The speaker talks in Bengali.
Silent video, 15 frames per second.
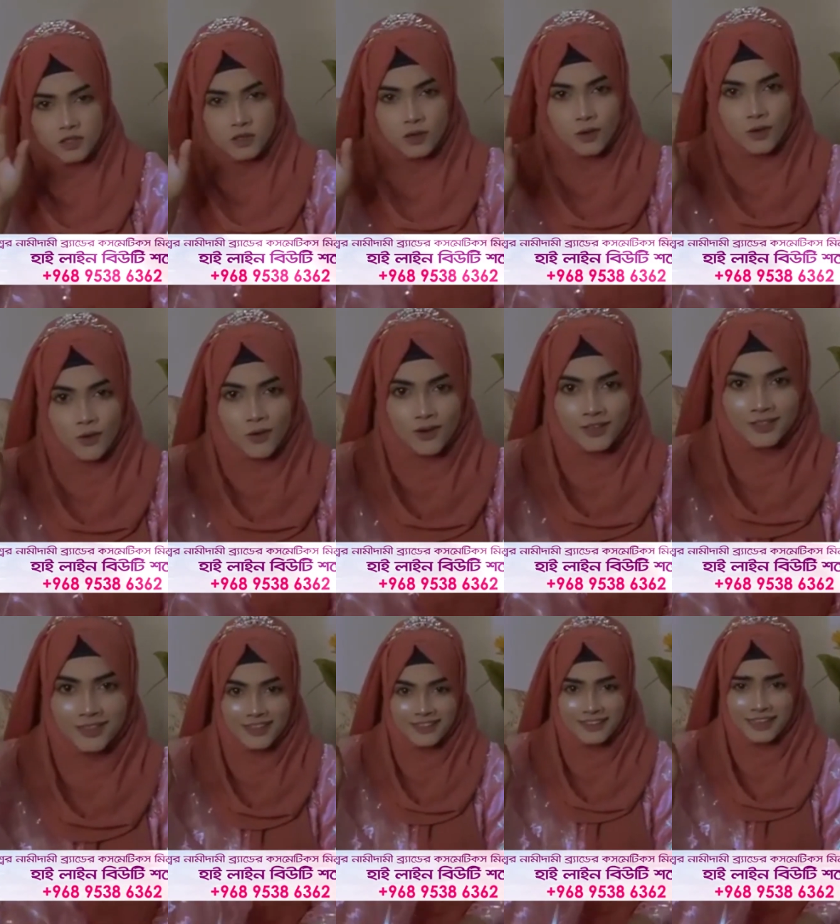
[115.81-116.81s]

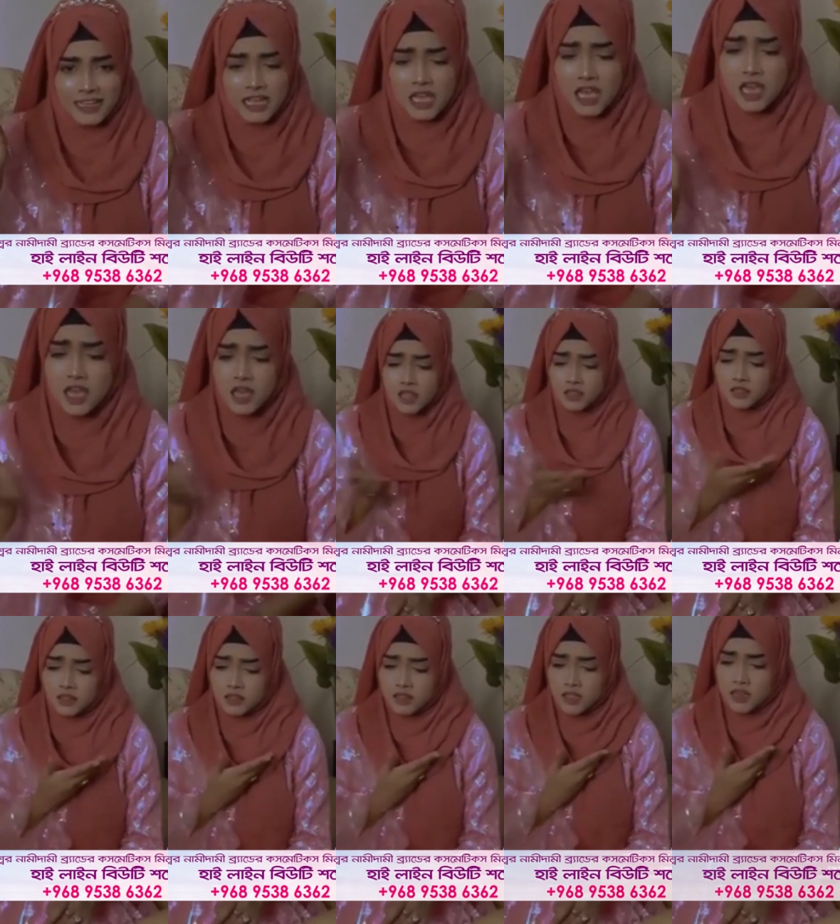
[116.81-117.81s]
মানসিকতাকে ব্যবহার করে
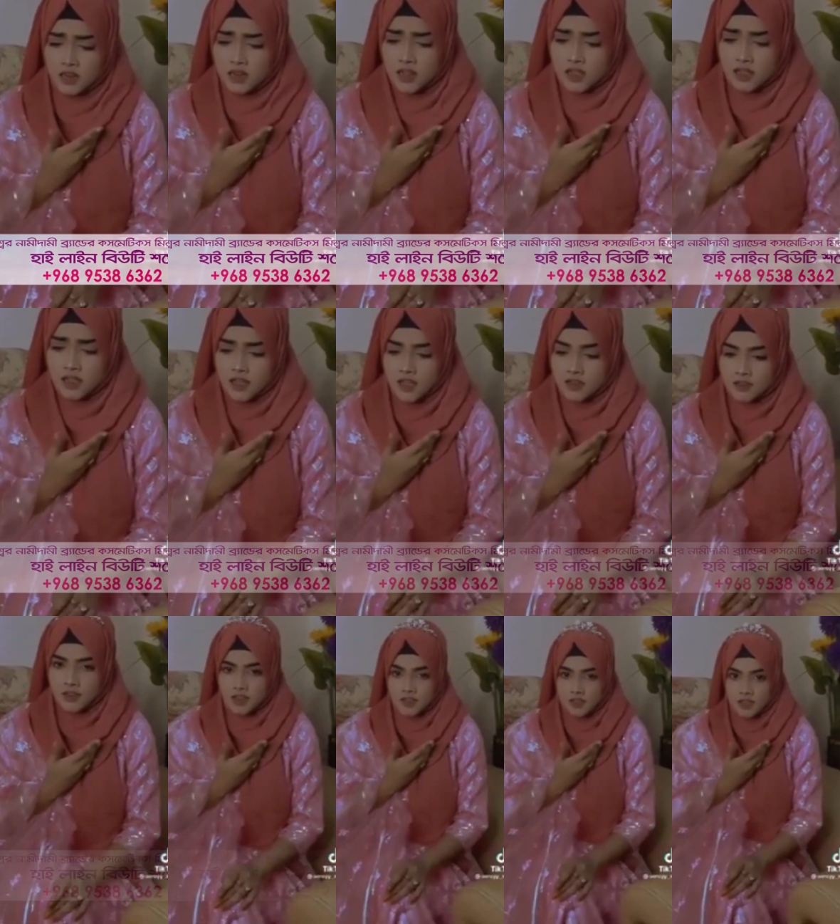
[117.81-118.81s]
ব্যবসা করতে হয়
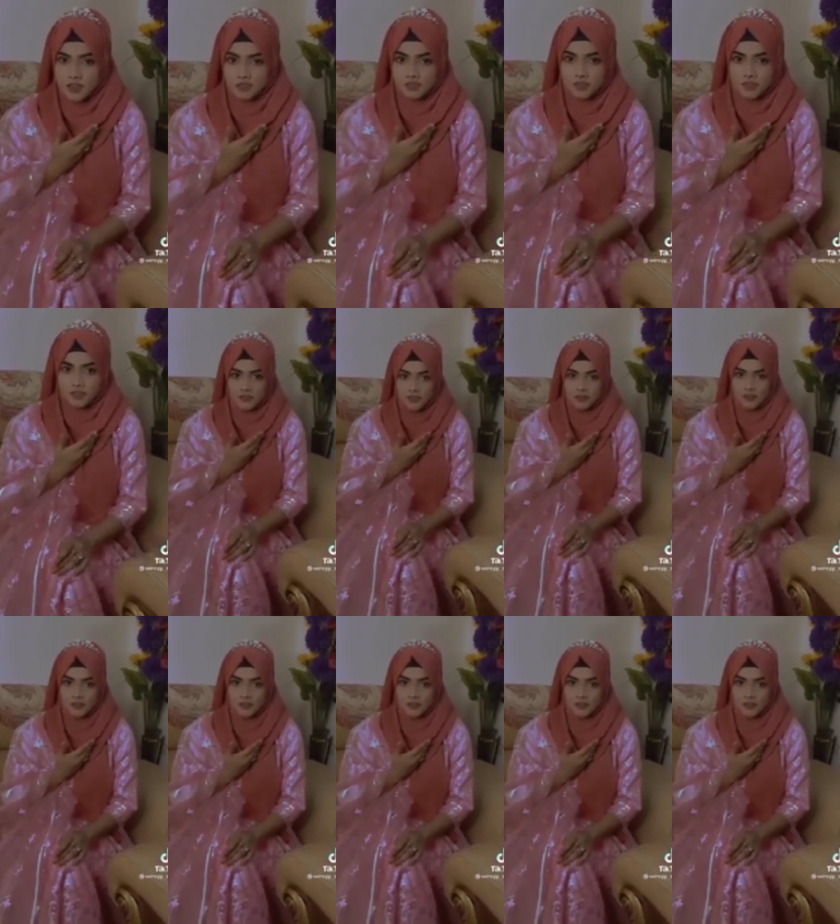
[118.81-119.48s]
আমেরিকার সাবেক